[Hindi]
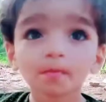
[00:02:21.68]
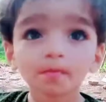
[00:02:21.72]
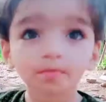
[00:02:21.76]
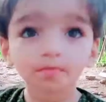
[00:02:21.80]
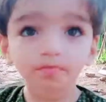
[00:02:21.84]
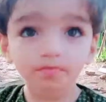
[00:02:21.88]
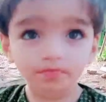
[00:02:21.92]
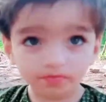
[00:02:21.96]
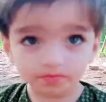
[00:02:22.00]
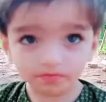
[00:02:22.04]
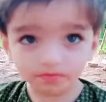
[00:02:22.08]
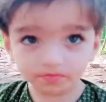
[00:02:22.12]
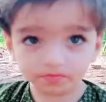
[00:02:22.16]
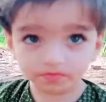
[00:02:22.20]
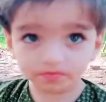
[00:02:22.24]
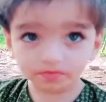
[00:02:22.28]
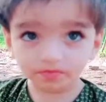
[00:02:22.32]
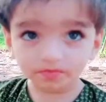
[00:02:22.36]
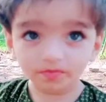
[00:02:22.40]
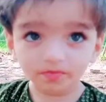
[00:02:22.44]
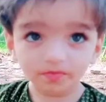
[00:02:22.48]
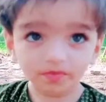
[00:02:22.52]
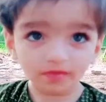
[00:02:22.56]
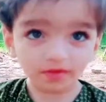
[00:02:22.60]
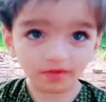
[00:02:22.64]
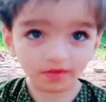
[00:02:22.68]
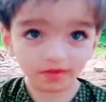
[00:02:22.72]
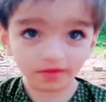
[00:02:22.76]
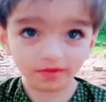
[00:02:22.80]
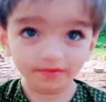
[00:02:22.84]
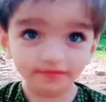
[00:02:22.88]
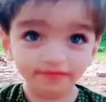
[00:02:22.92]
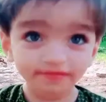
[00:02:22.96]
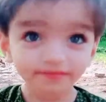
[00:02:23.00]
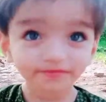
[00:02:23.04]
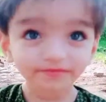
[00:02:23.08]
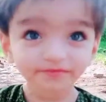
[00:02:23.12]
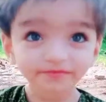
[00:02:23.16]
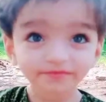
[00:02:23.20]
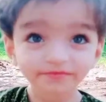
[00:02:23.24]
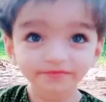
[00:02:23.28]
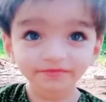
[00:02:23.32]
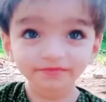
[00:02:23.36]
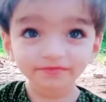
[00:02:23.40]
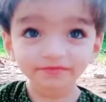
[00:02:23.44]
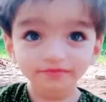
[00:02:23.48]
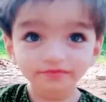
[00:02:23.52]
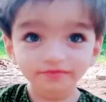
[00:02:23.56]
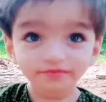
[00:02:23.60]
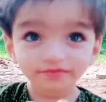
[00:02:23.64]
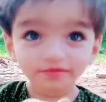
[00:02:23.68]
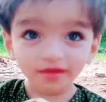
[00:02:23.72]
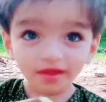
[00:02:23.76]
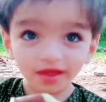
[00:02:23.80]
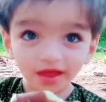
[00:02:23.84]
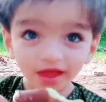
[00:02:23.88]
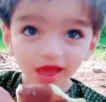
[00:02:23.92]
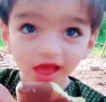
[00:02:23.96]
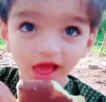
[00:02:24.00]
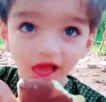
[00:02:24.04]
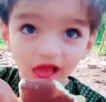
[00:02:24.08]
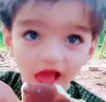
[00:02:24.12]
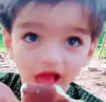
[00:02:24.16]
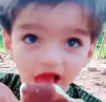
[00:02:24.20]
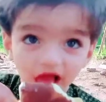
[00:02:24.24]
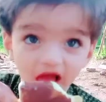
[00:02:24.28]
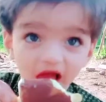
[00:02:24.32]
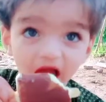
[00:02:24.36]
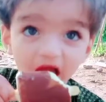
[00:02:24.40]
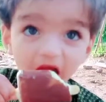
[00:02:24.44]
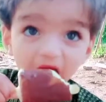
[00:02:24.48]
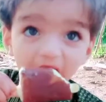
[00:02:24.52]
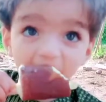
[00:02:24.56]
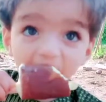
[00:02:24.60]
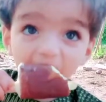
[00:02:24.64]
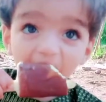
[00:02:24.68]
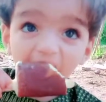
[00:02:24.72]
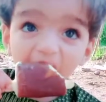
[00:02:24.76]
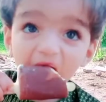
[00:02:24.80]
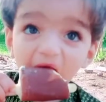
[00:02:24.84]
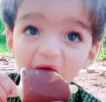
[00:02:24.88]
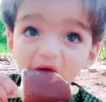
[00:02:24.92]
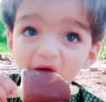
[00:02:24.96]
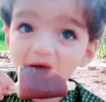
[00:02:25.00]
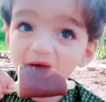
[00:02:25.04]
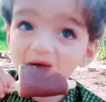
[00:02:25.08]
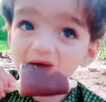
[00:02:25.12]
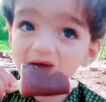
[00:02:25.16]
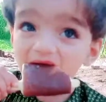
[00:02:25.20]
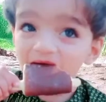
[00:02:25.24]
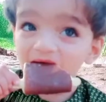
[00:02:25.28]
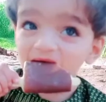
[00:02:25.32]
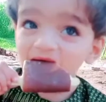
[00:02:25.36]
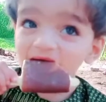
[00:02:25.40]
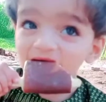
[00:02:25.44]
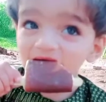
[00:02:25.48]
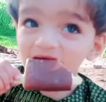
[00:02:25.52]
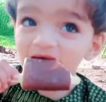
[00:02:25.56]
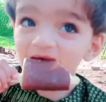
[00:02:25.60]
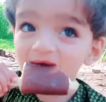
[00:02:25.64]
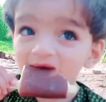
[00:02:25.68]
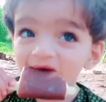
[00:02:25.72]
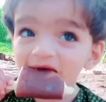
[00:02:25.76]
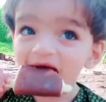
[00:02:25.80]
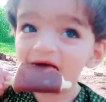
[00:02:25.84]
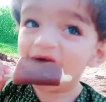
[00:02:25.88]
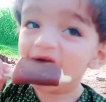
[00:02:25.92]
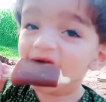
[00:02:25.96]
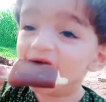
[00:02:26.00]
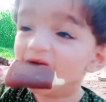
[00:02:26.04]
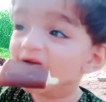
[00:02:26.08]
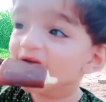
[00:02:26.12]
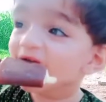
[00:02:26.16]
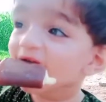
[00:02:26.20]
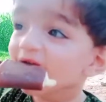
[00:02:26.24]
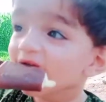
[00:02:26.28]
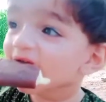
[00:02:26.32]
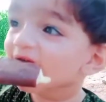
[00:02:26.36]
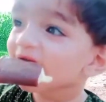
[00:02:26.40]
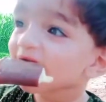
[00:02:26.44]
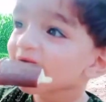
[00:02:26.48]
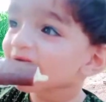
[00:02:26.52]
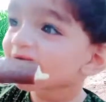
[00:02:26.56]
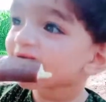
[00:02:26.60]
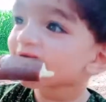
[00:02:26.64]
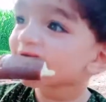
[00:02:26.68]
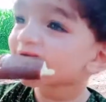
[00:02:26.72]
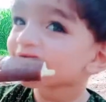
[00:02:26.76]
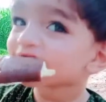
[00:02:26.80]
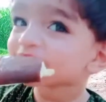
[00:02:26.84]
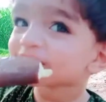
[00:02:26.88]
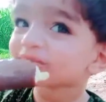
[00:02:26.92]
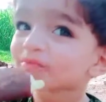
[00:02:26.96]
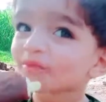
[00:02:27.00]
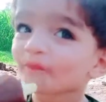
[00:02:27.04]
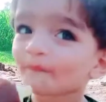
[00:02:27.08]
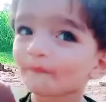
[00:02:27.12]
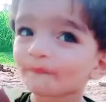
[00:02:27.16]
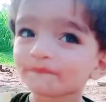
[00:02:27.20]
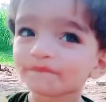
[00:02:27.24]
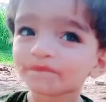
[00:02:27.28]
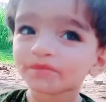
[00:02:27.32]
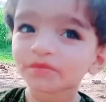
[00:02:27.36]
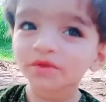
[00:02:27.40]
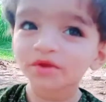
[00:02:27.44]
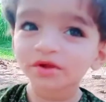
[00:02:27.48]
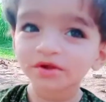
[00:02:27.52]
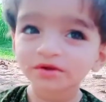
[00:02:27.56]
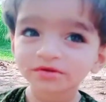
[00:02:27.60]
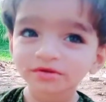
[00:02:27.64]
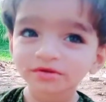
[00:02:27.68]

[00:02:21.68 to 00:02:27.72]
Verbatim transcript: मज़ा आ रहा है टेस्टी है मज़ेदार है करो हाँ मज़ा